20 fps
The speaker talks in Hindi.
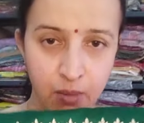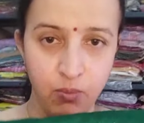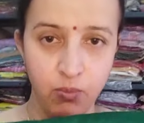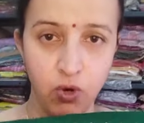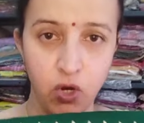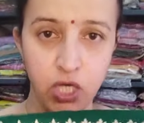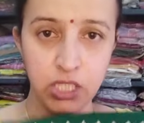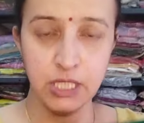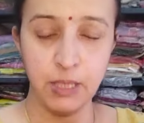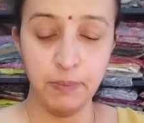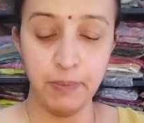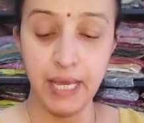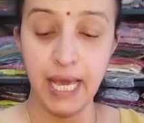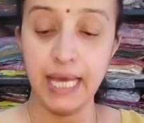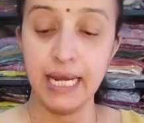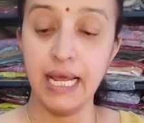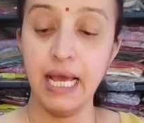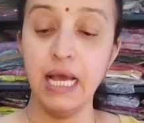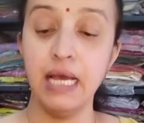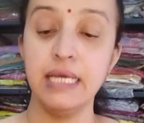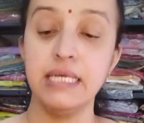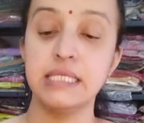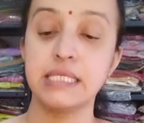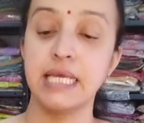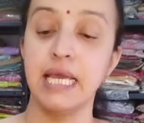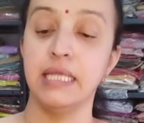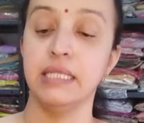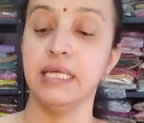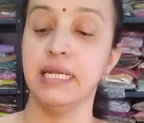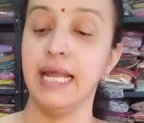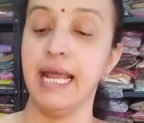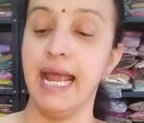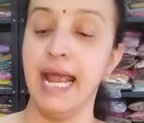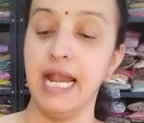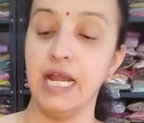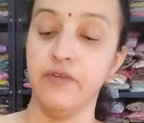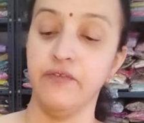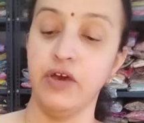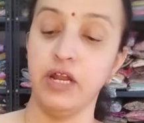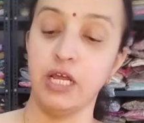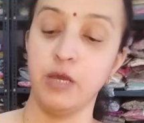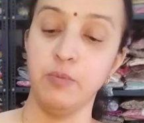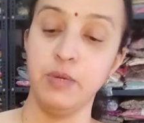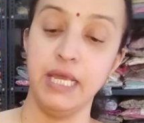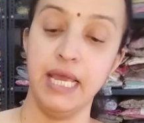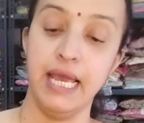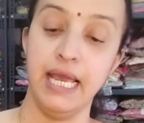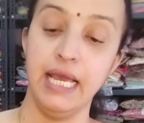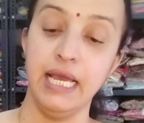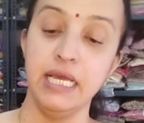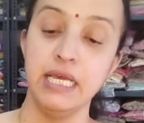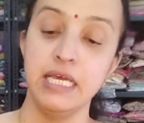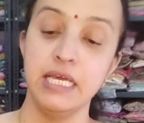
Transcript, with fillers: बहुत ही प्यारा इसके अंदर हैंडवर्क भी है